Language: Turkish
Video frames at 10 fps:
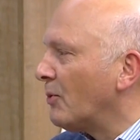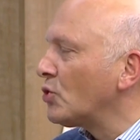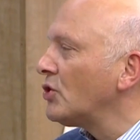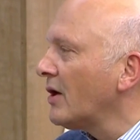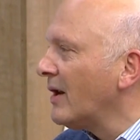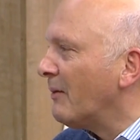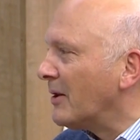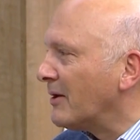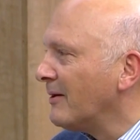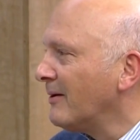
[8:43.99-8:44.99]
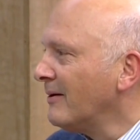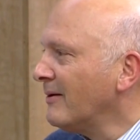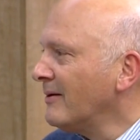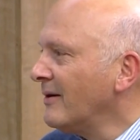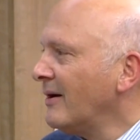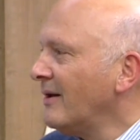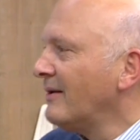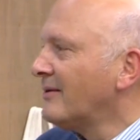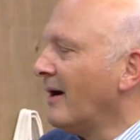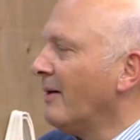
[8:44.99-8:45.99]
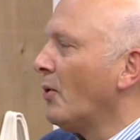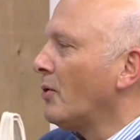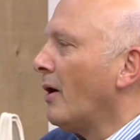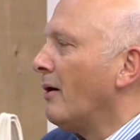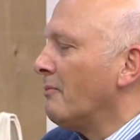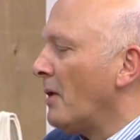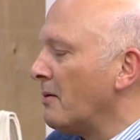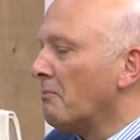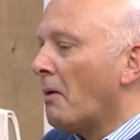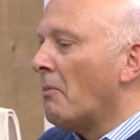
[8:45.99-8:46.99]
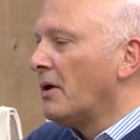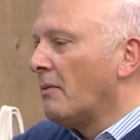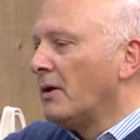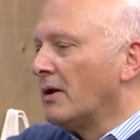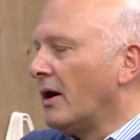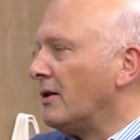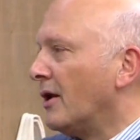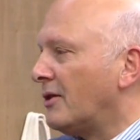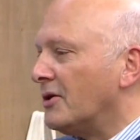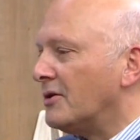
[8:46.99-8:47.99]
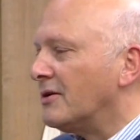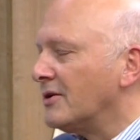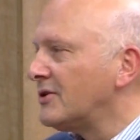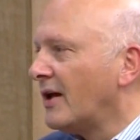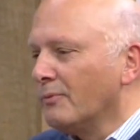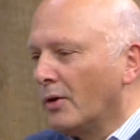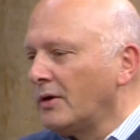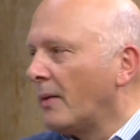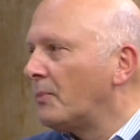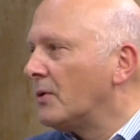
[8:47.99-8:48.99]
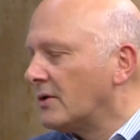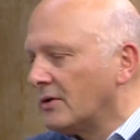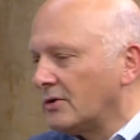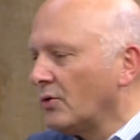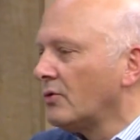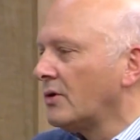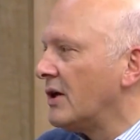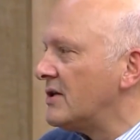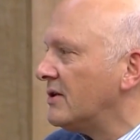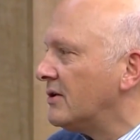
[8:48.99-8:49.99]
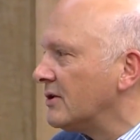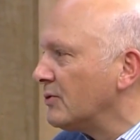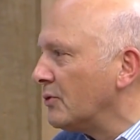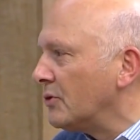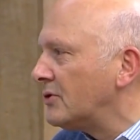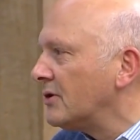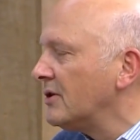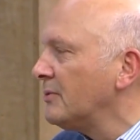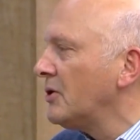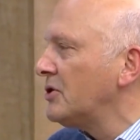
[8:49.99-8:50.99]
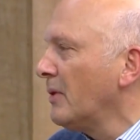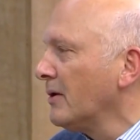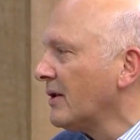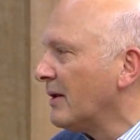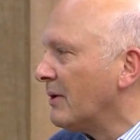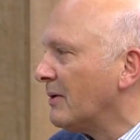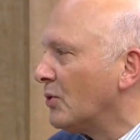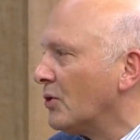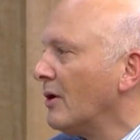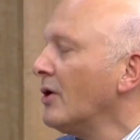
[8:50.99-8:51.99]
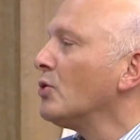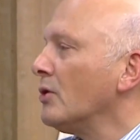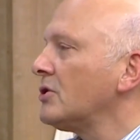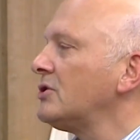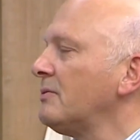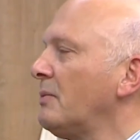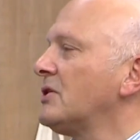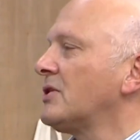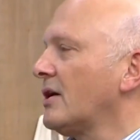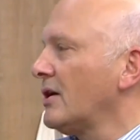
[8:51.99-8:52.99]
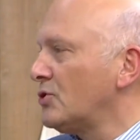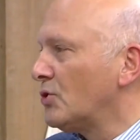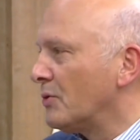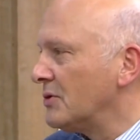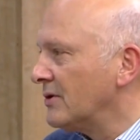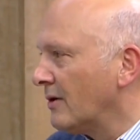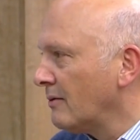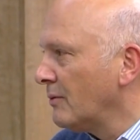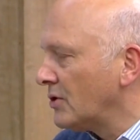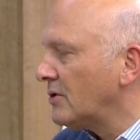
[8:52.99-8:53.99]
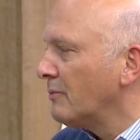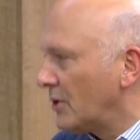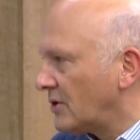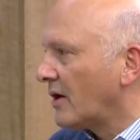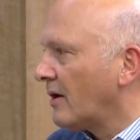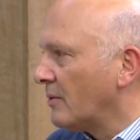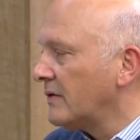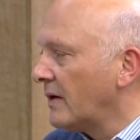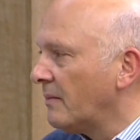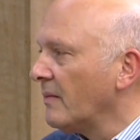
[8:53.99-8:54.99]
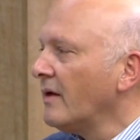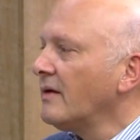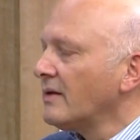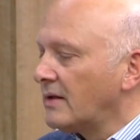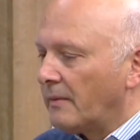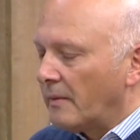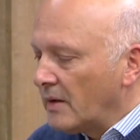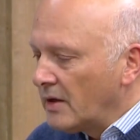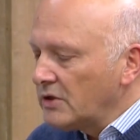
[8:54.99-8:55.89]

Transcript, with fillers: Projeye gelemedik. Projeye gelemedik. Daha tamam, pro- yani buyurun. benim, bana balık anlattırdınız, salmon yaptırdınız, onu kestirdiniz, onu biçtirdiniz. Ben işimi anlatamadım burada. Dolayısıyla 5 dakika istiyorum sizden. Buyurun. 5 dakikamız beş dakika, var mı? Tabii ki. Tamam.